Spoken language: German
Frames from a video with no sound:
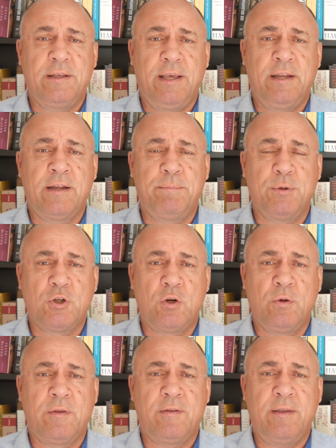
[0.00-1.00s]
jeder
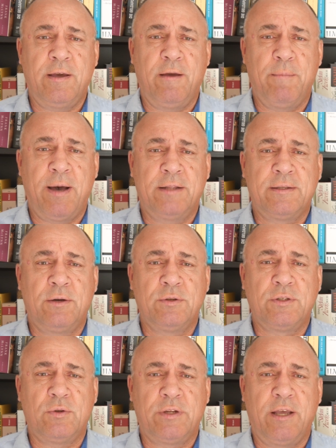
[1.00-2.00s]
Beschluss, der im
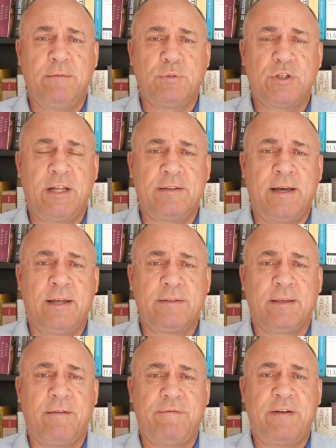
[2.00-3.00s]
Rathaus oder im
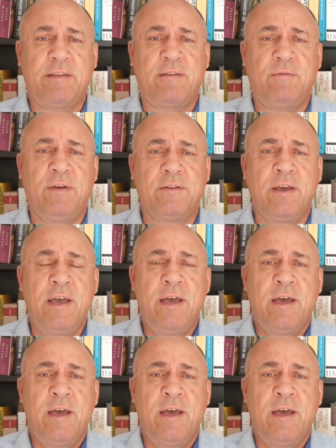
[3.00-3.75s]
Stadtrat gefasst wird,